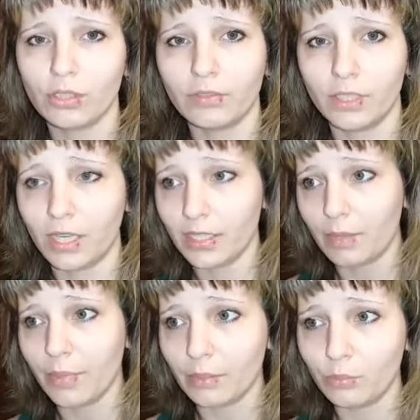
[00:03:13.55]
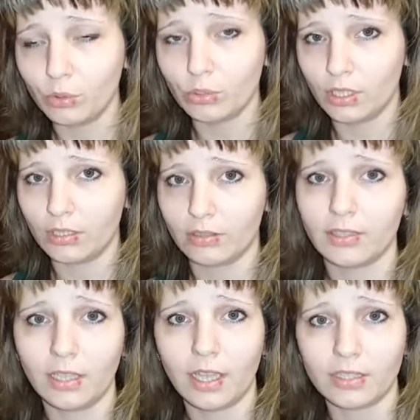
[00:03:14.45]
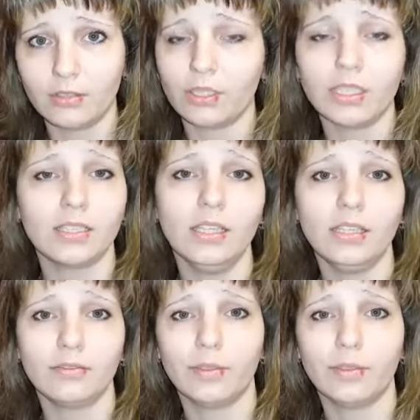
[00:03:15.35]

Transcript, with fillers: Завтра они опять будут залазить в кредиты,